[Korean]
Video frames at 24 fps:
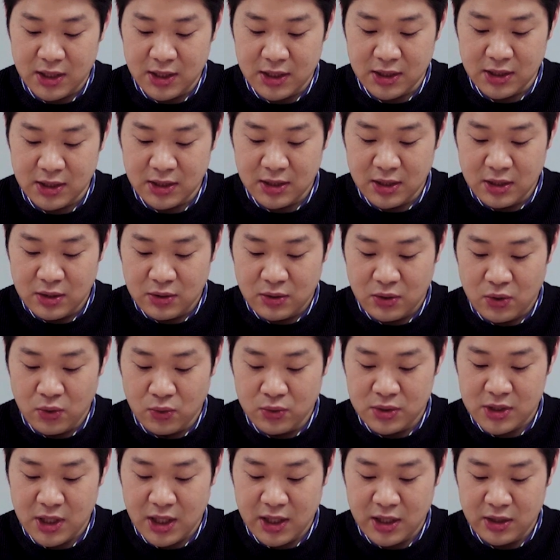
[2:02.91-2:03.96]
때는
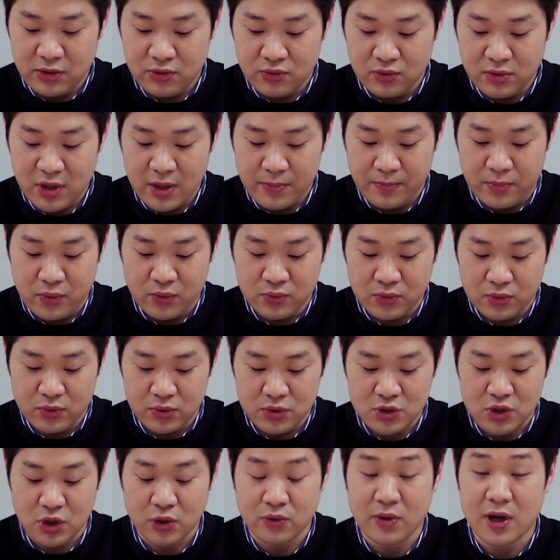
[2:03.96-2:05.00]
교사의
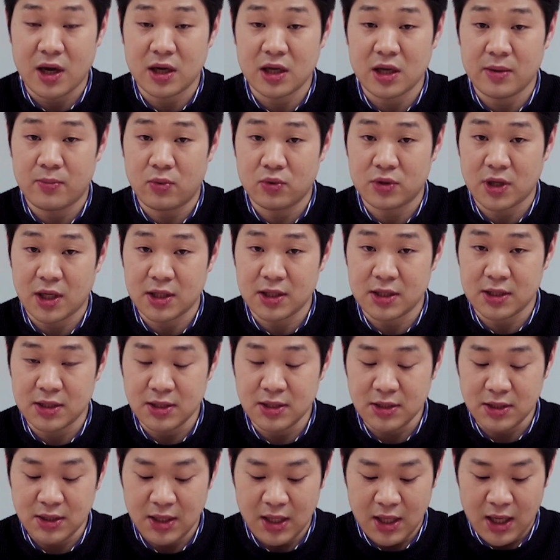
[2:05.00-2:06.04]
휴대폰으로
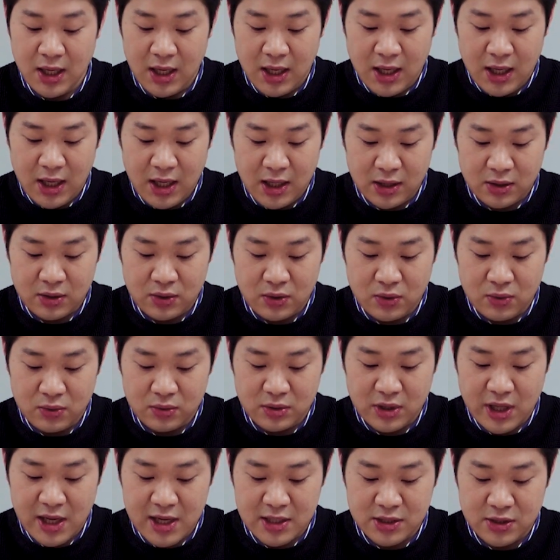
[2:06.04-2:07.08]
전화하기보다는 학교
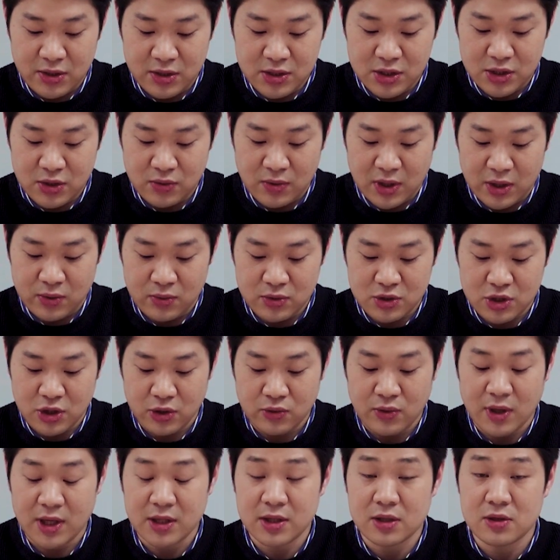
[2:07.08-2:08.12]
내선 전화로
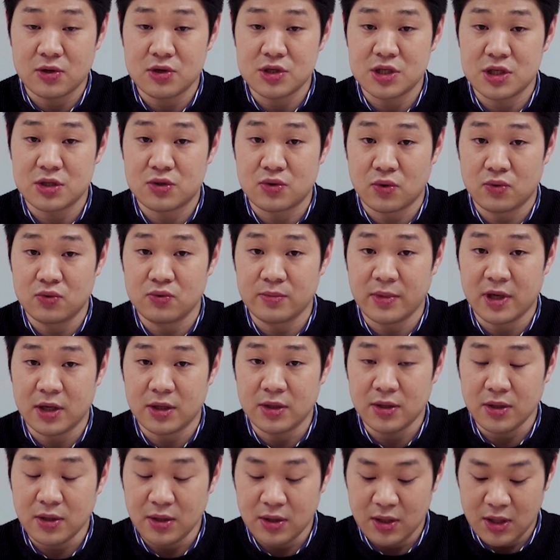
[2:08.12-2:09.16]
전화하는 것이
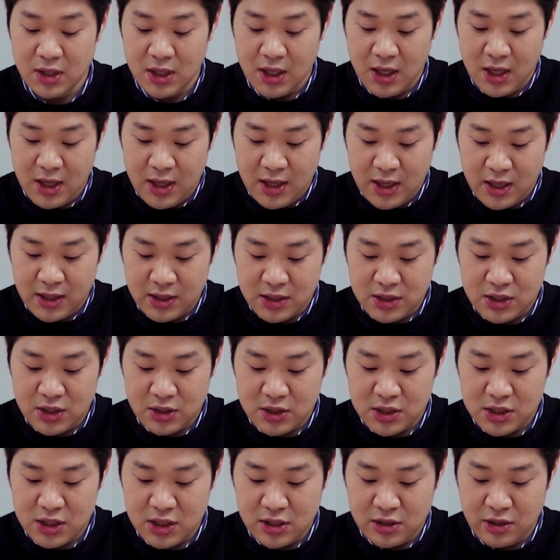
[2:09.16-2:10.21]
좋으며
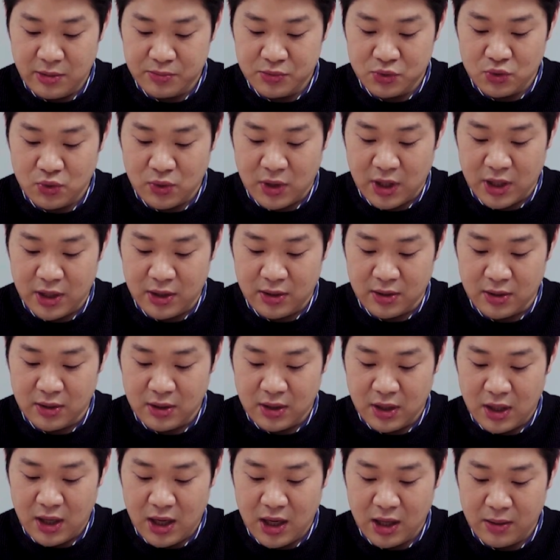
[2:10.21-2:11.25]
행정실
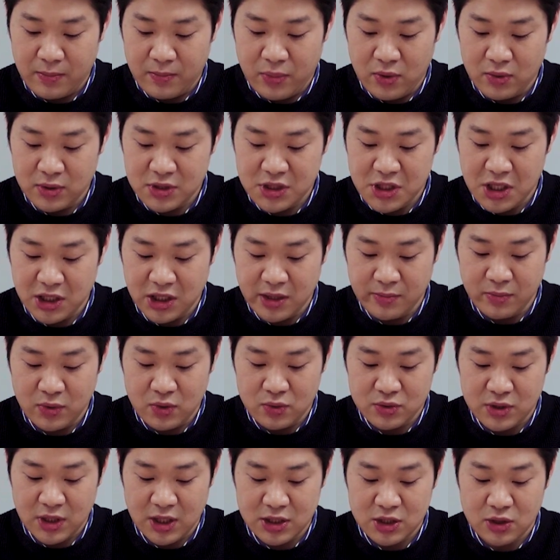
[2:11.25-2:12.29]
협조하여 학폭
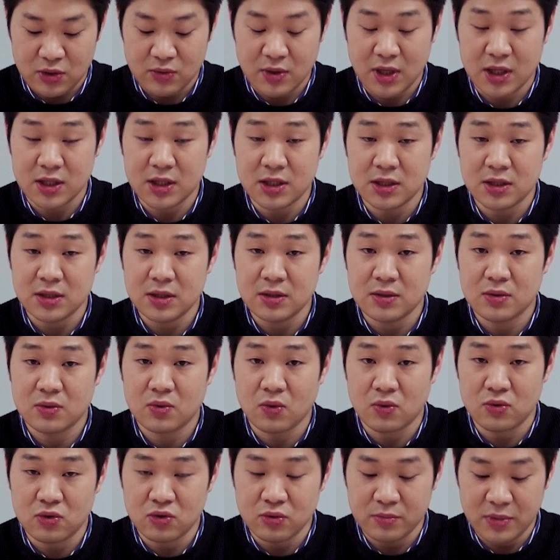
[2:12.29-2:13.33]
책임교사 전화는
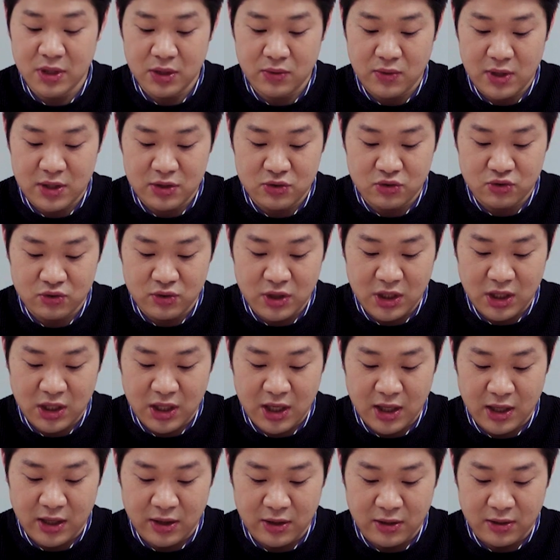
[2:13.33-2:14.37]
녹음이 될 수
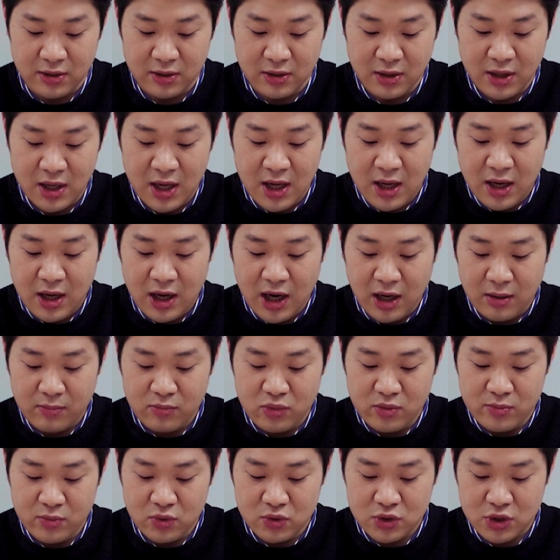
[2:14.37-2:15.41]
있게 하여
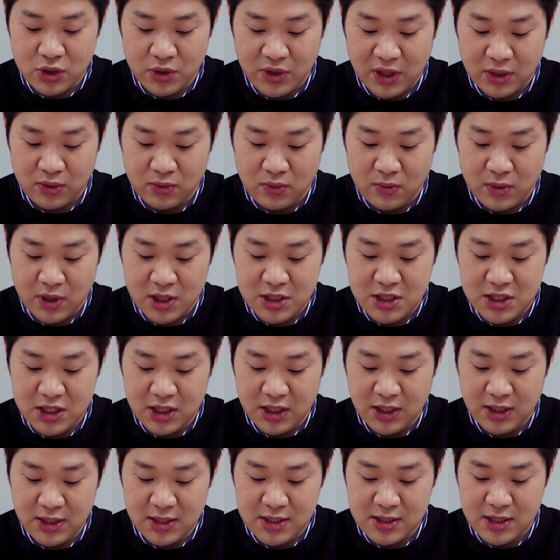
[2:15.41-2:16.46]
학부모 전화 통화
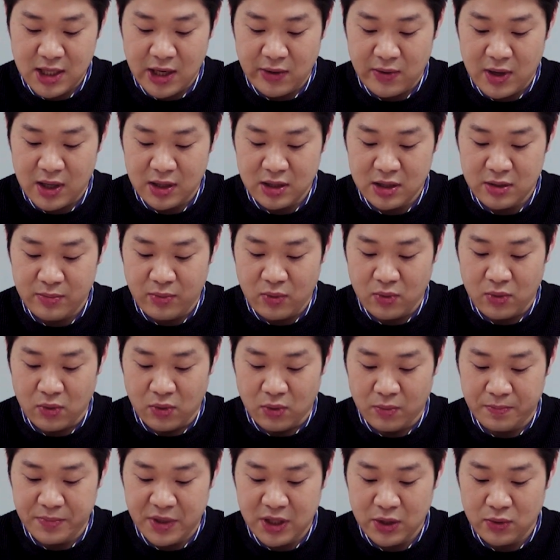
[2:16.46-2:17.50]
시 상황을
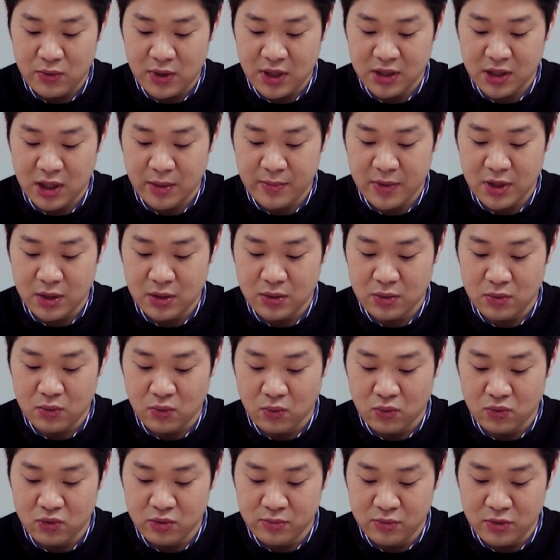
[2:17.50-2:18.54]
보고 필요하다면
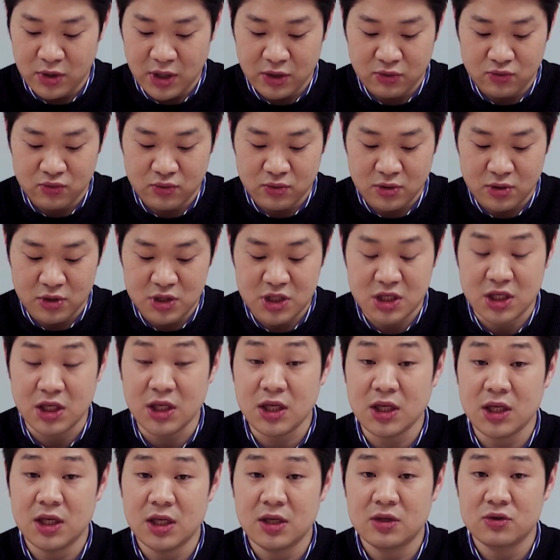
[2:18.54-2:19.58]
녹음을 해두는
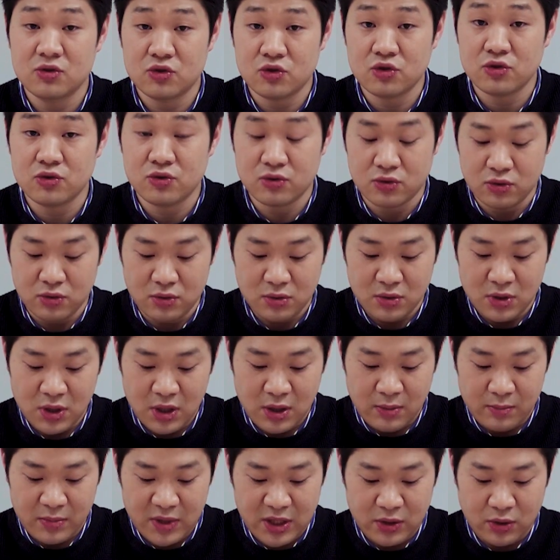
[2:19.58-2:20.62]
것이 추후
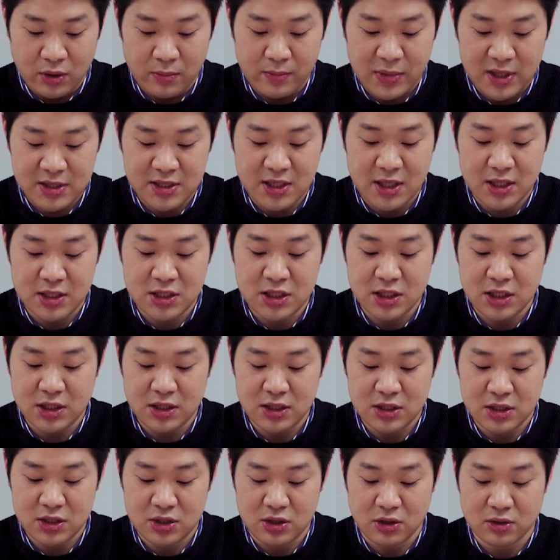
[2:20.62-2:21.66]
민원 발생
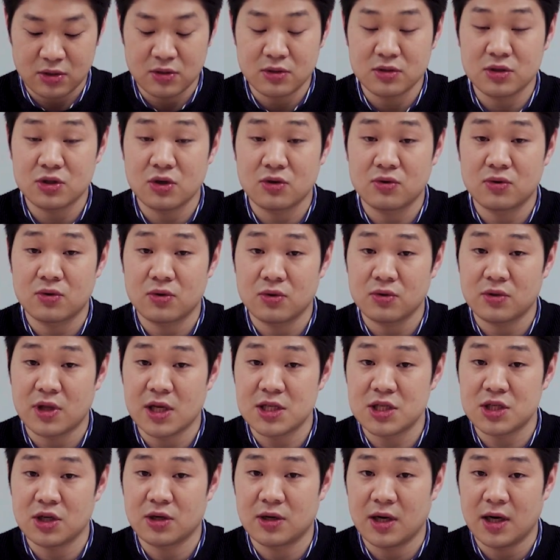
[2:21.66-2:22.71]
시 적극적으로
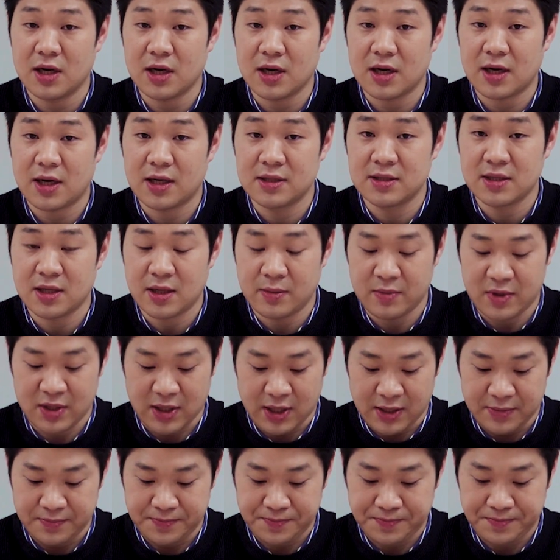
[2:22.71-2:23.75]
대처가
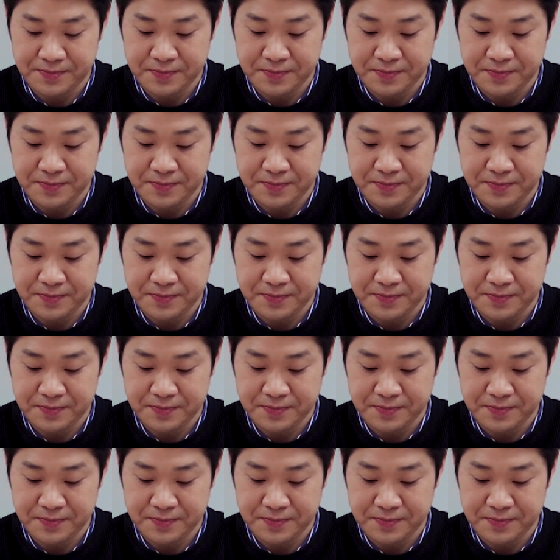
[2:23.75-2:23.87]
가능합니다.